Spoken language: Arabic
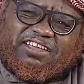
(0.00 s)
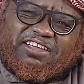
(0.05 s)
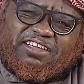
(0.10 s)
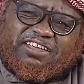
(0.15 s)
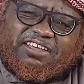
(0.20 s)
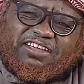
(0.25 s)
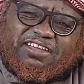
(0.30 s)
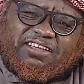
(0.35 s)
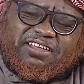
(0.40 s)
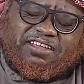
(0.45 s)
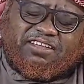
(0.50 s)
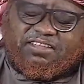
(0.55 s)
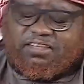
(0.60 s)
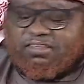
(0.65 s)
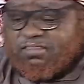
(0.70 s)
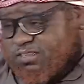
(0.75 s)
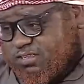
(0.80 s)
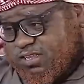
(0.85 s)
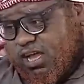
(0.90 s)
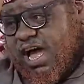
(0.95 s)
ابد
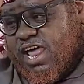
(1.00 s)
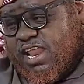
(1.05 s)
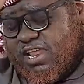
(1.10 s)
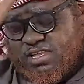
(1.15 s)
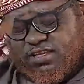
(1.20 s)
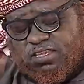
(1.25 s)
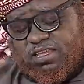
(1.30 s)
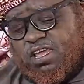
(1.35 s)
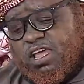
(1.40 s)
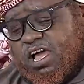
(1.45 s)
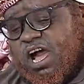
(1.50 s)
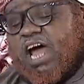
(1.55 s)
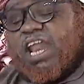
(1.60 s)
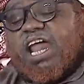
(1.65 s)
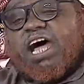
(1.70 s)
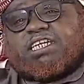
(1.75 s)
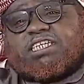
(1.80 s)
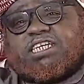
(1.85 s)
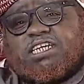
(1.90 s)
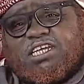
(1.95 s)
تم تم طال عمرك
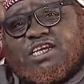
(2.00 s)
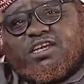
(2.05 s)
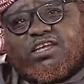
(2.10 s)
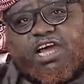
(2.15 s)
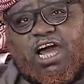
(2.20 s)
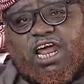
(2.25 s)
خلاص